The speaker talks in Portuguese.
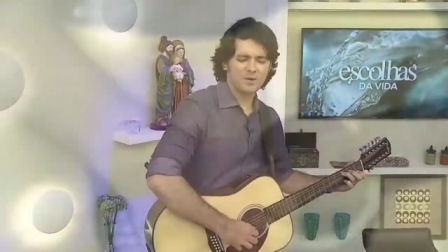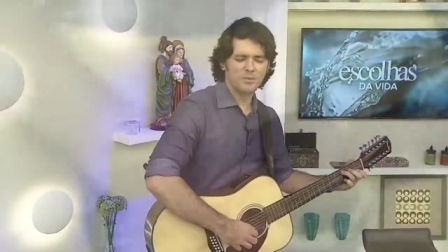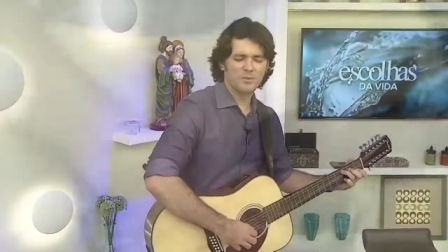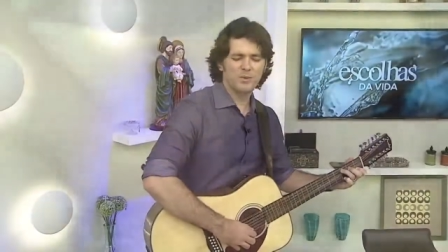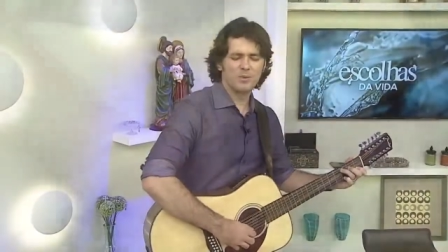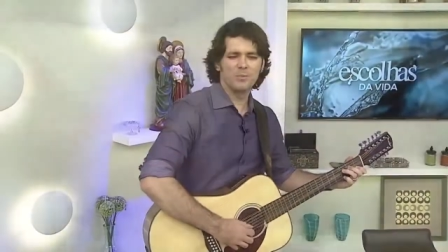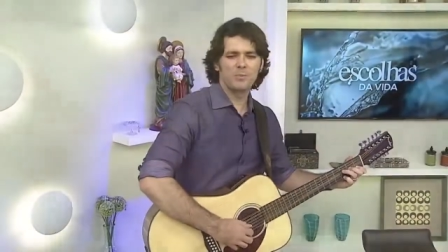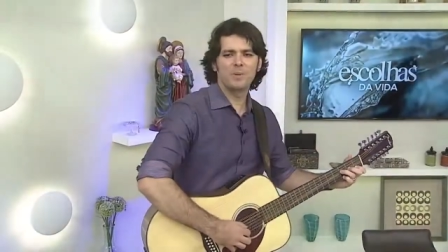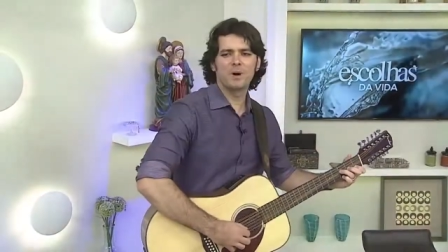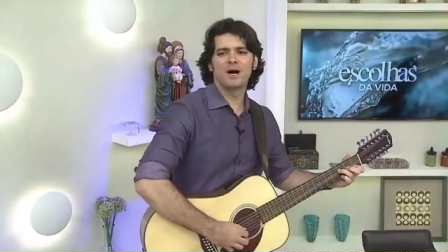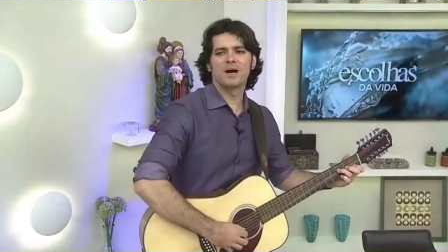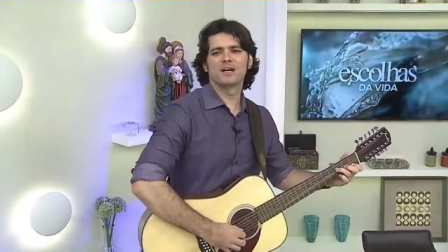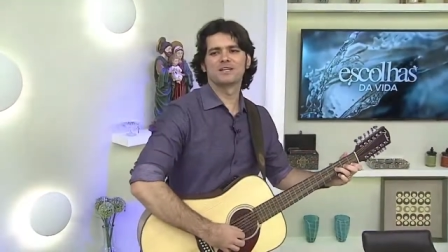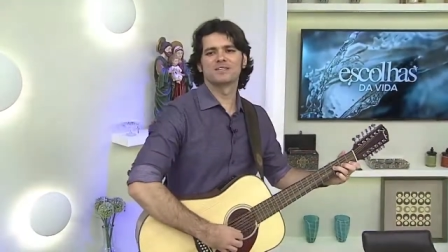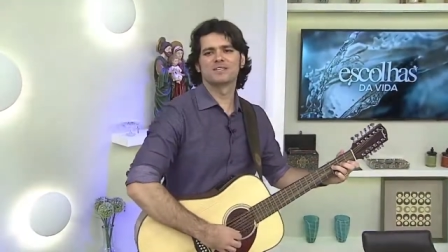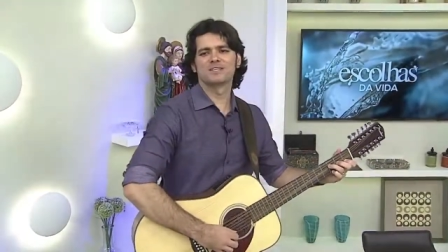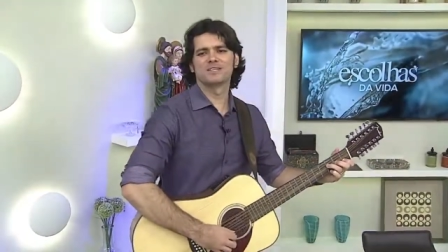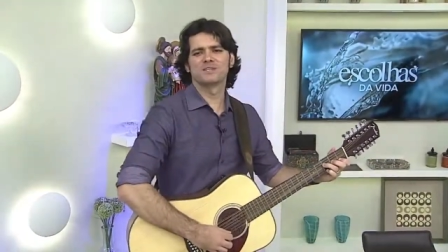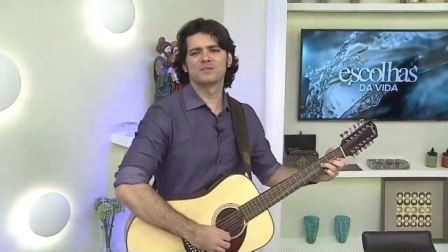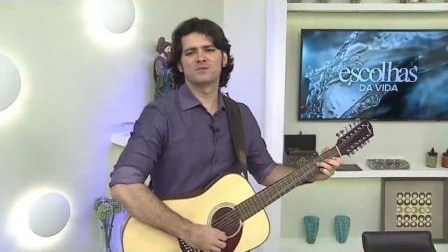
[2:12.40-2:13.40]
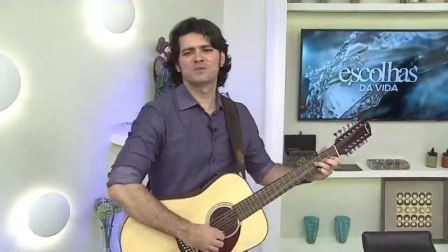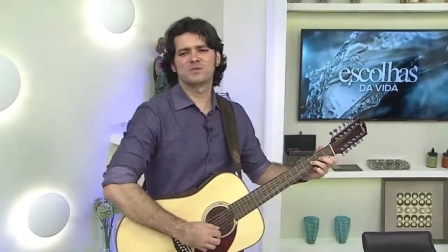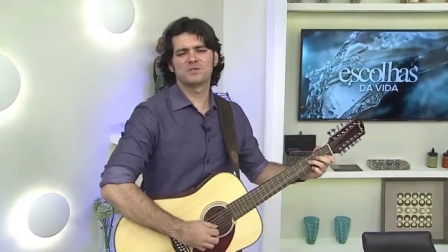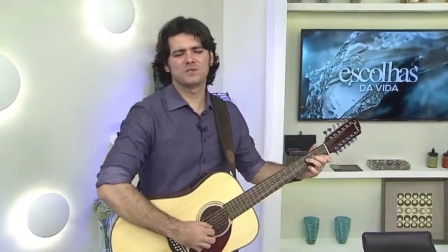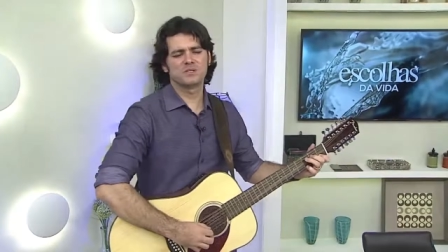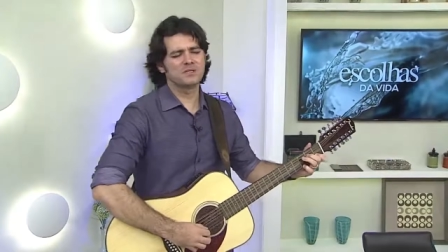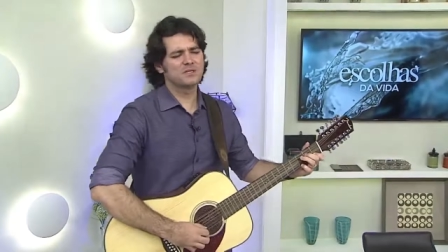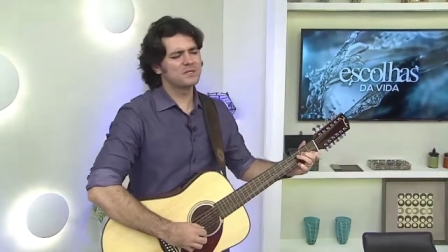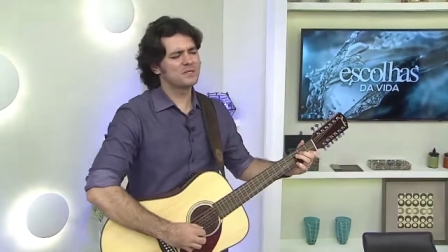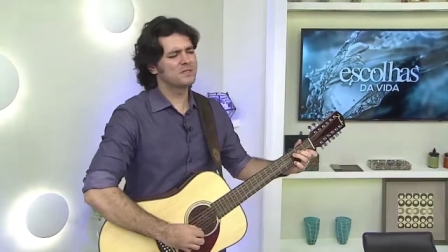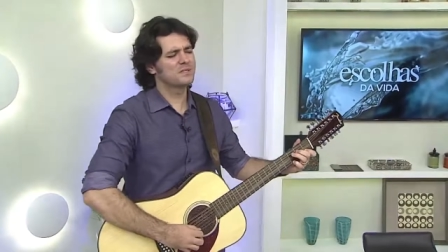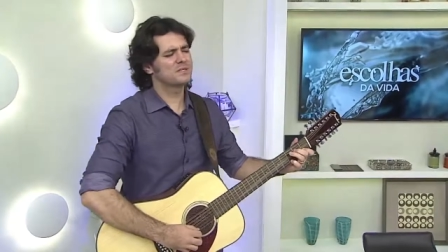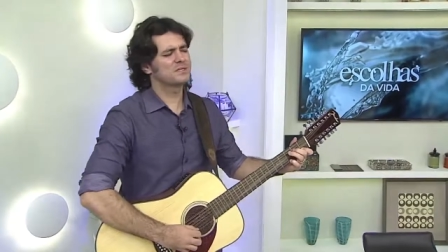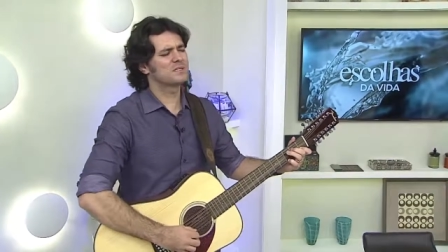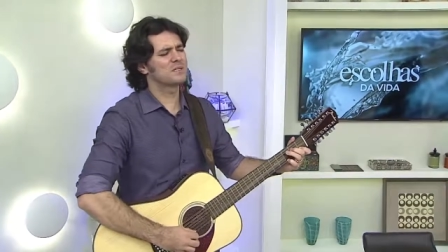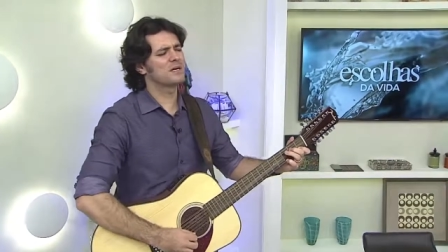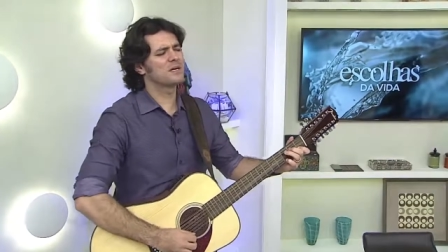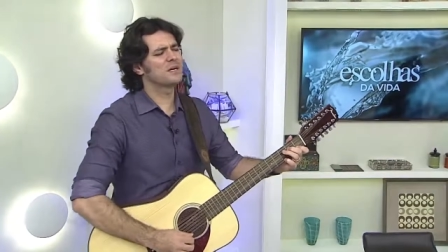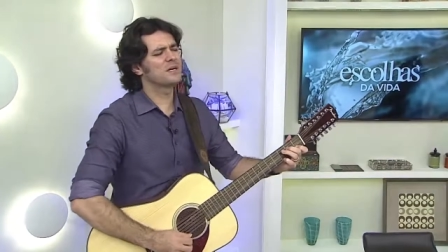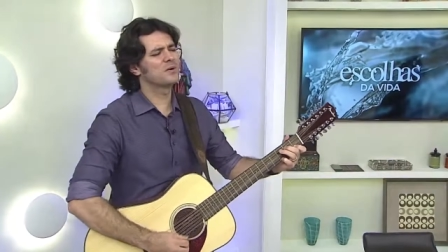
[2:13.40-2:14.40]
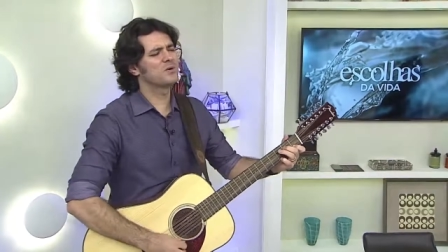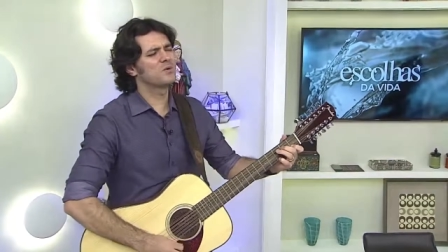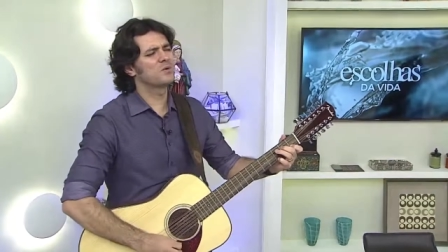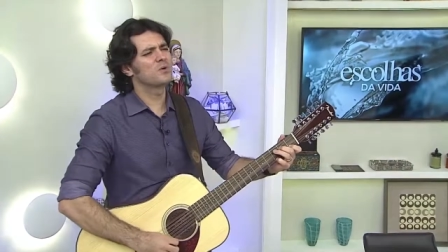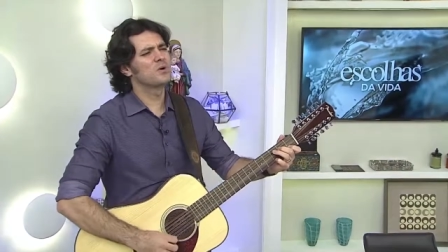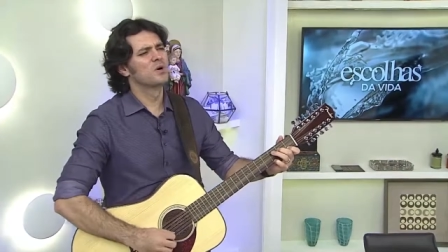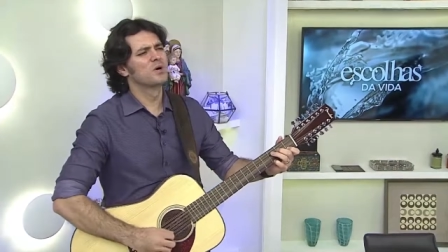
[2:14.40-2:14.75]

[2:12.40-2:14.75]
meu padrinho Cícero